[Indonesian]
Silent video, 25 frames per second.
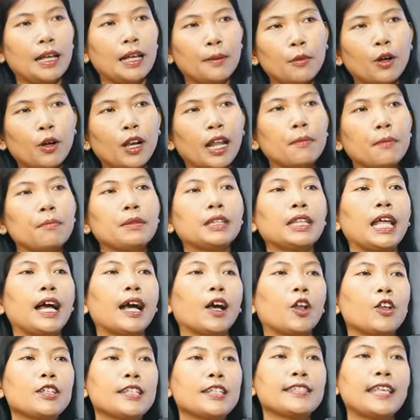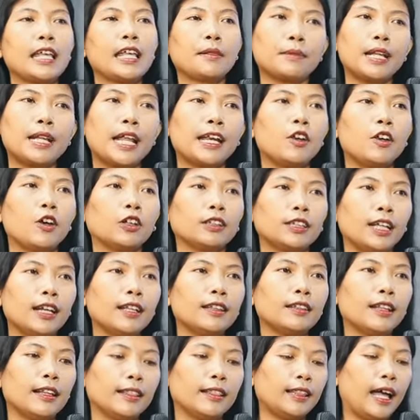kita boleh minta closing statement dari
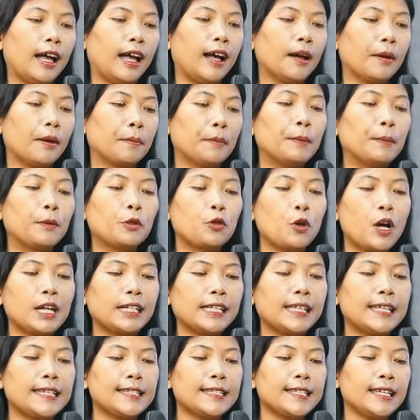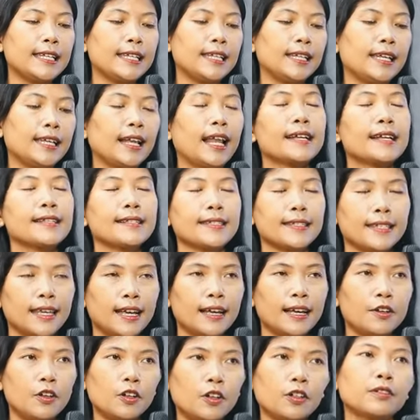dokter tentang pemenuhan gizi
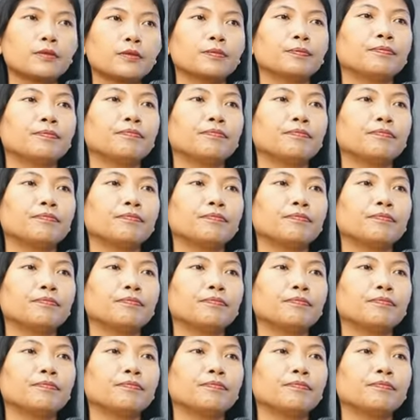lansia dok?